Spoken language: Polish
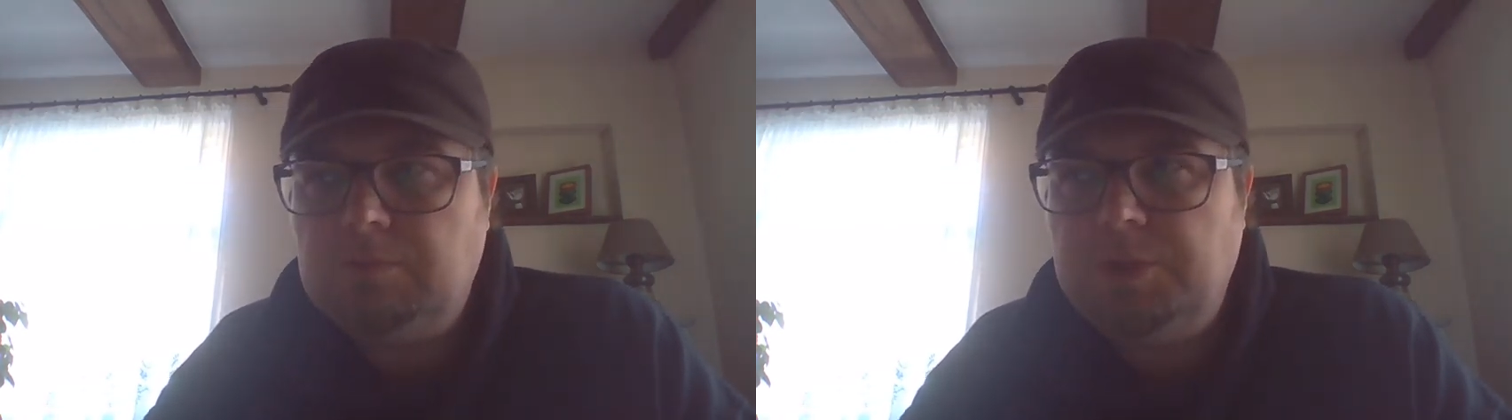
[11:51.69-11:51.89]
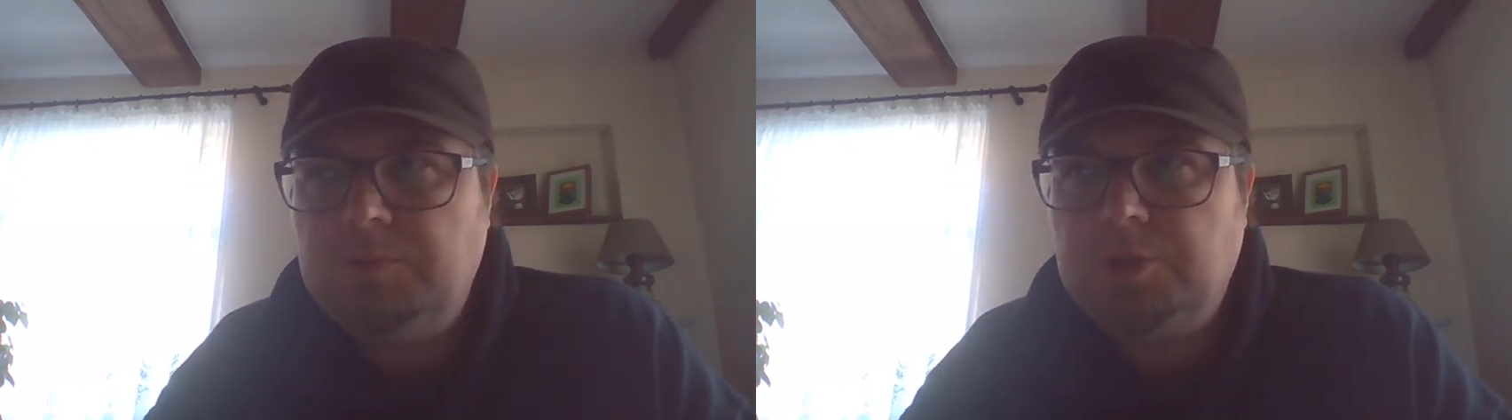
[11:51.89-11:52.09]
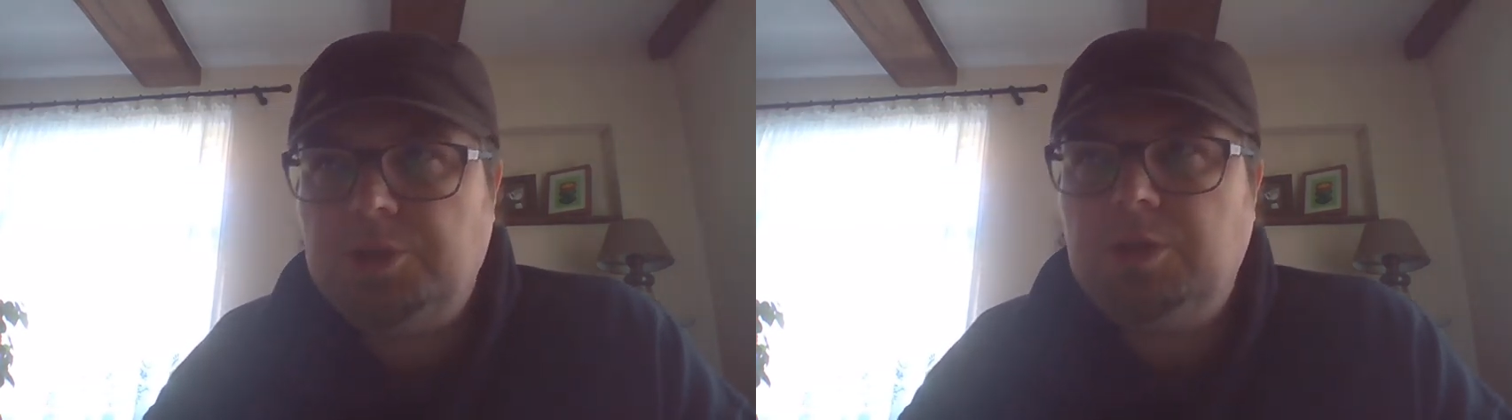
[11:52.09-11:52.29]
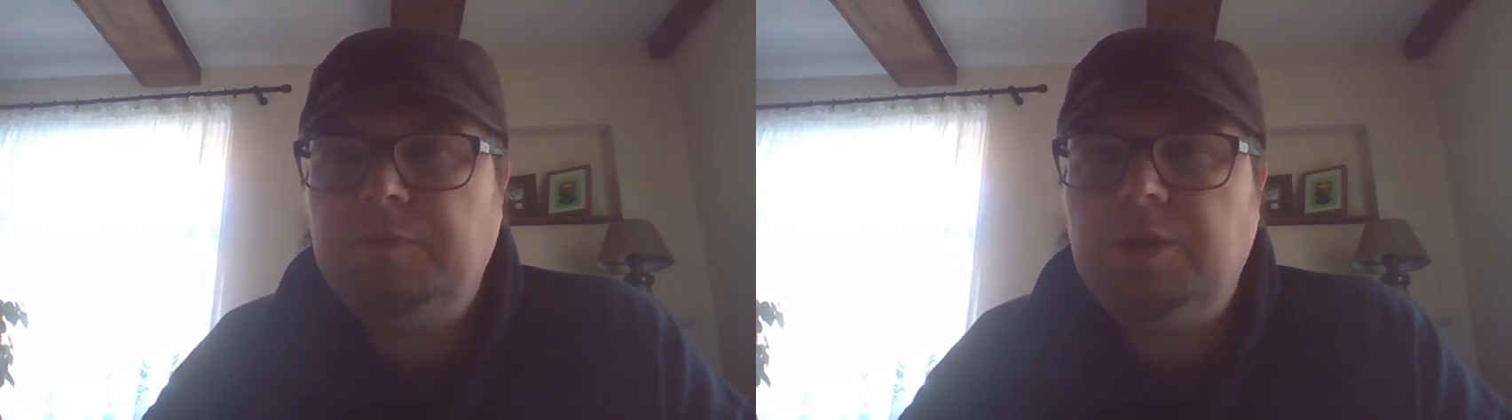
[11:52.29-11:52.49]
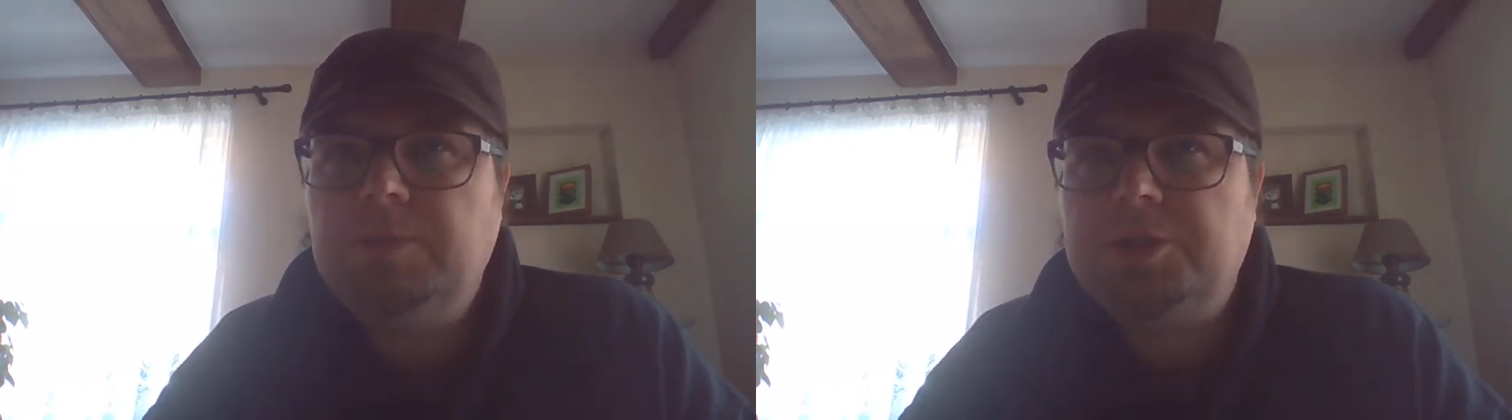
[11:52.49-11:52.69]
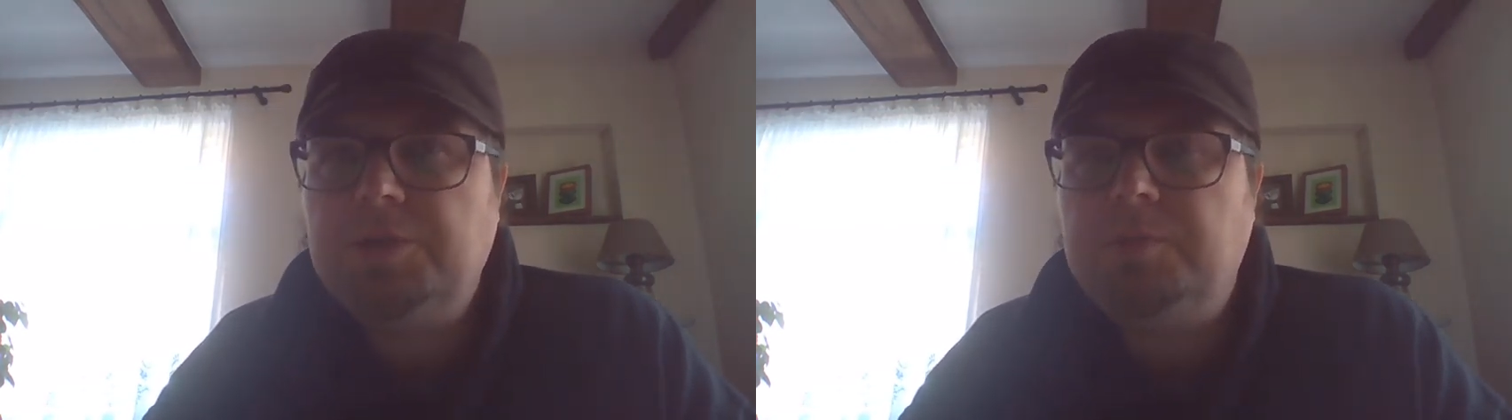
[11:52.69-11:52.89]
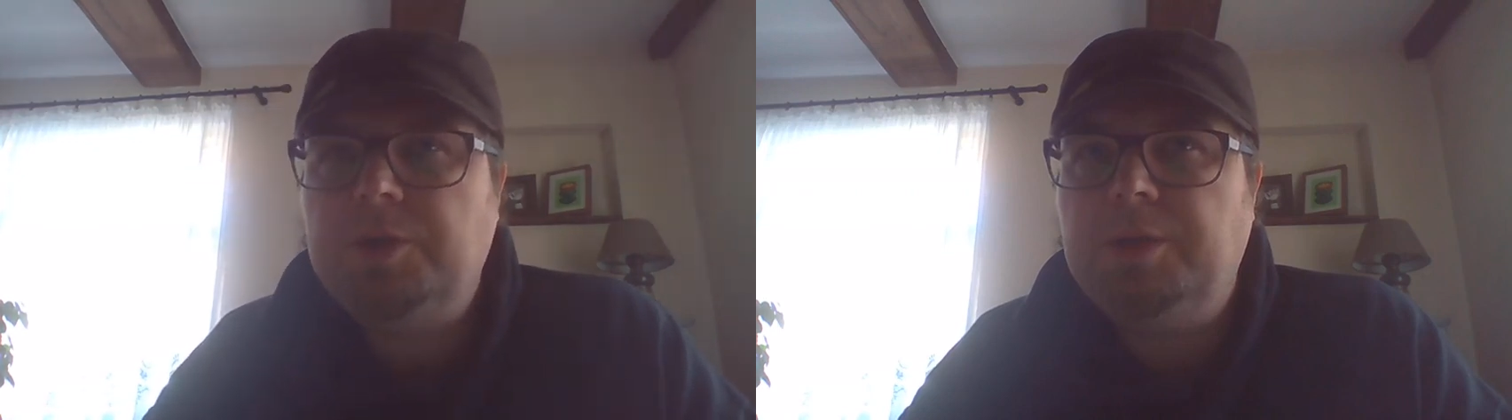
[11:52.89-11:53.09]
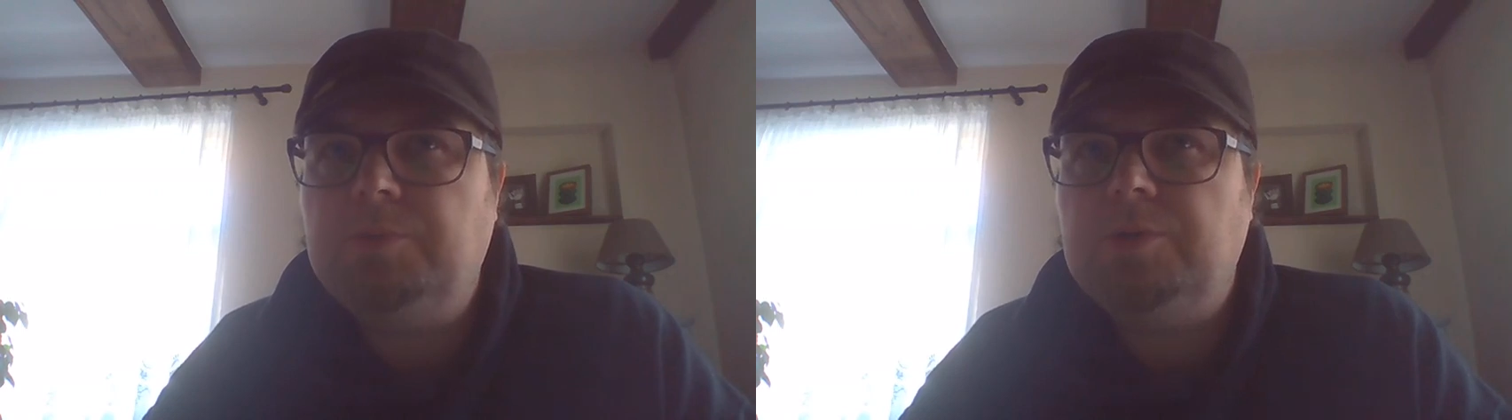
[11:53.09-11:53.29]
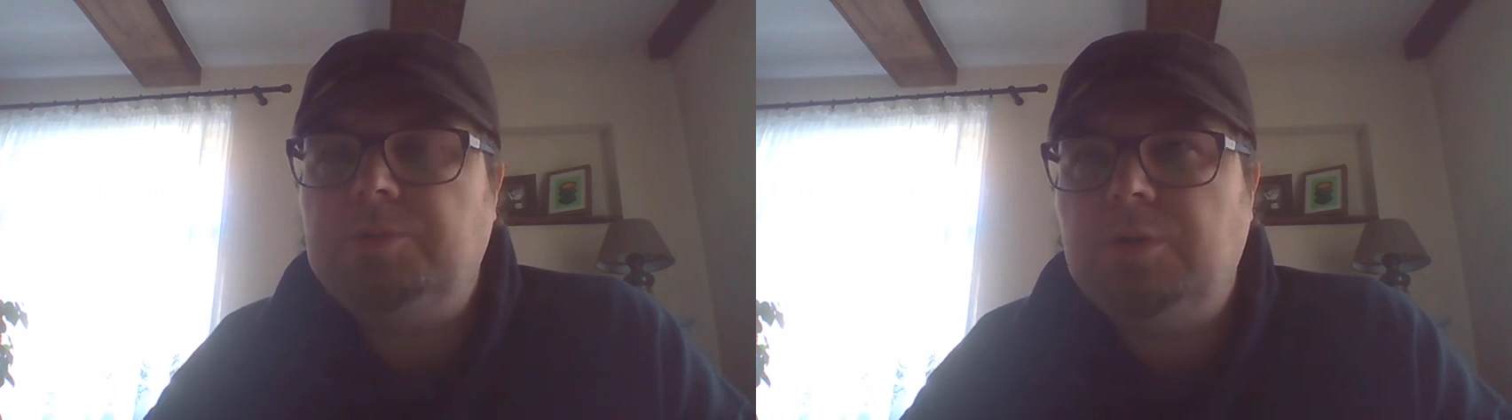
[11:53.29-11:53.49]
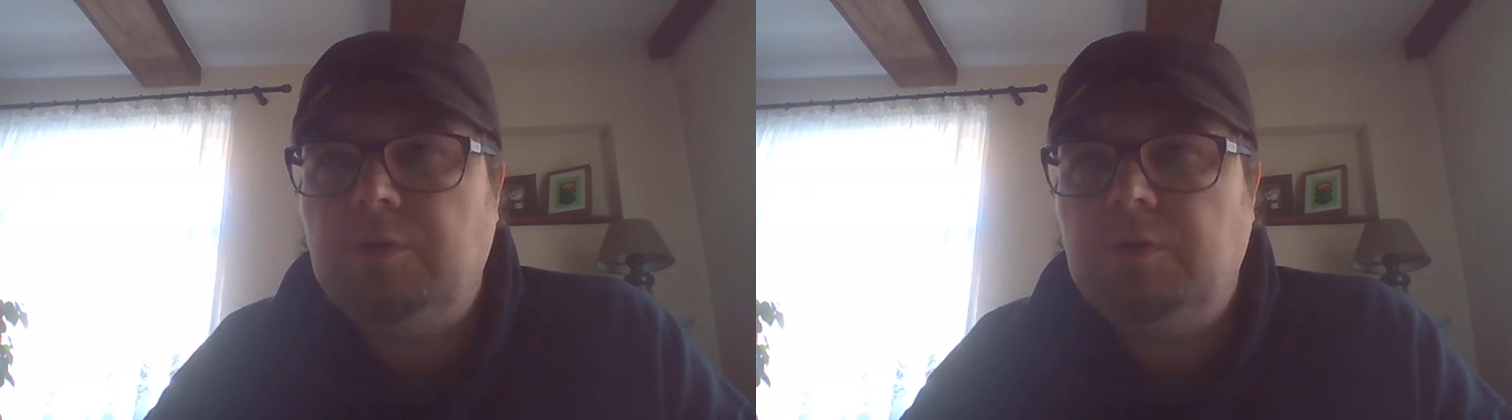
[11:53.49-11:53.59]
być może o wiele bardziej pojemną i